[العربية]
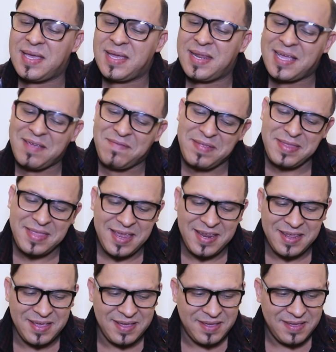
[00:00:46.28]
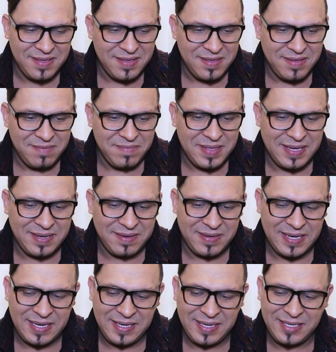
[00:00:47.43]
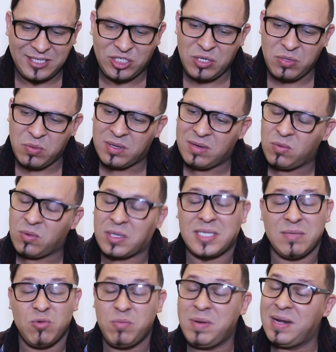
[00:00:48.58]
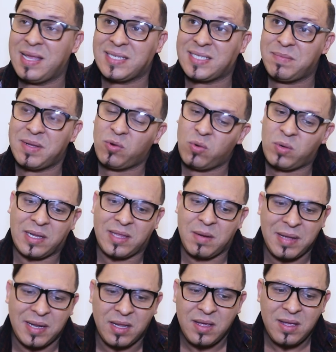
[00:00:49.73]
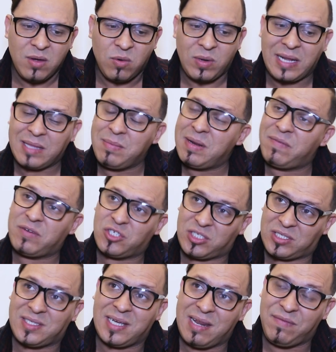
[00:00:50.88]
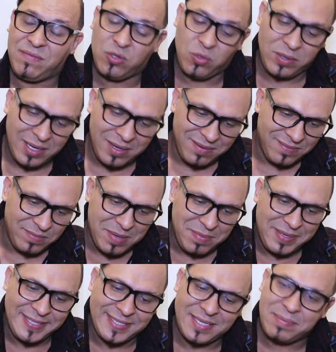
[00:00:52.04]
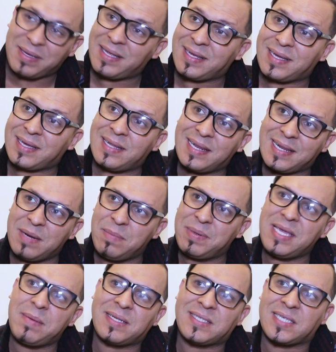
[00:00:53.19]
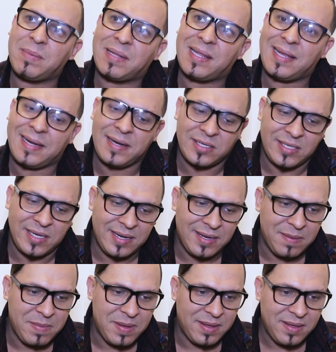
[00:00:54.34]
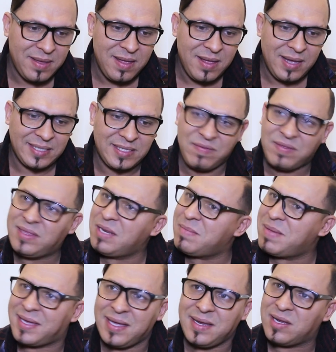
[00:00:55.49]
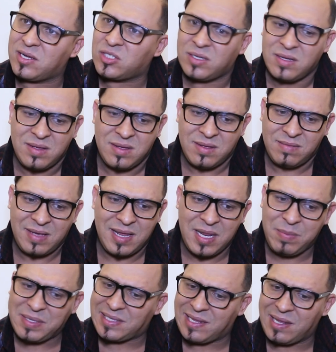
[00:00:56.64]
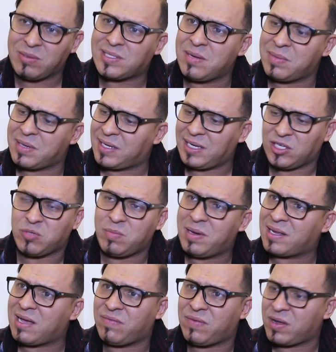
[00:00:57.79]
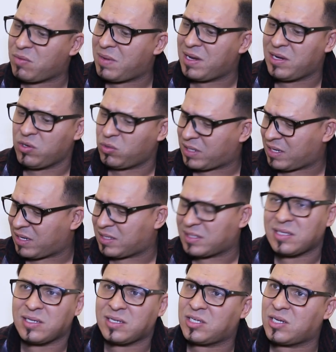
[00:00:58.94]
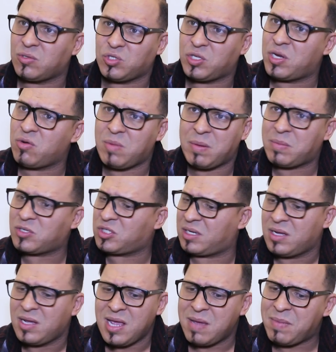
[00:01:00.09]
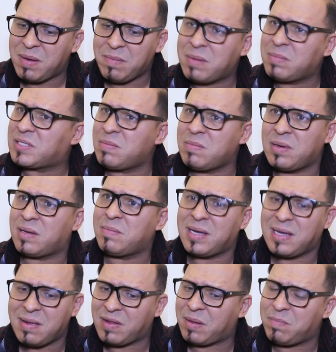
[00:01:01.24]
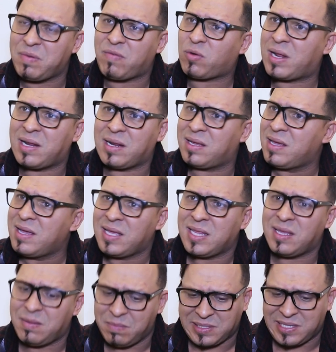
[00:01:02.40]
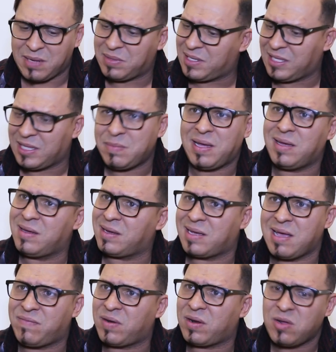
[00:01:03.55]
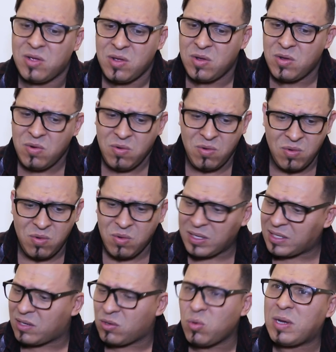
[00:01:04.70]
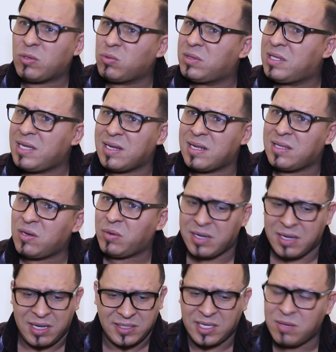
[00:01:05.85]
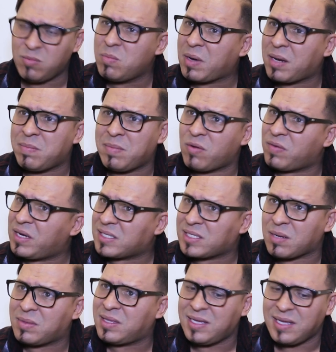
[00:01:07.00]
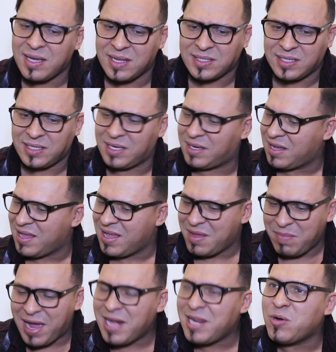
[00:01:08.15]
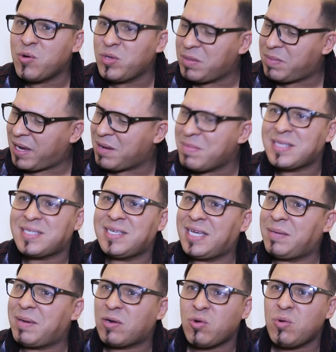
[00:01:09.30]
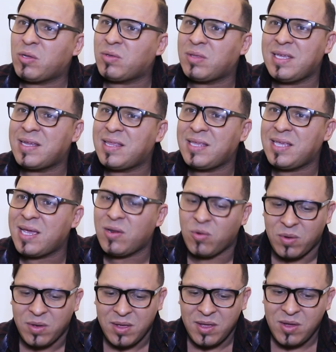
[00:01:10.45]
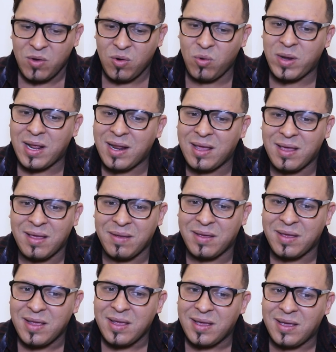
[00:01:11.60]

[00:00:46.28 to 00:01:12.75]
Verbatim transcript: انا كفنان يعني داك الشيء اقسم بالله زعما انا نقول لك الهضره والله العظيم الا فاش شفت ذاك الفيديو يعني بدا ما كيتسبق البكيه بغات تهبط لي علاش لان ما حتى في الدين ما كايناش النبي صلى الله عليه وسلم كان كيعيش مع الكفاره مع اليهود كان كانوا جيرانه ما عمر شي ما المسلم ما قال ربي في القران المسلم يذبح كافر وهذاك كل واحد والديانه ديالو حنا نحترم المغرب معروف كيحترم الديانات يعني بحال اليهودي بحال المسيحي بحال كل واحد والديانه ديالو وراه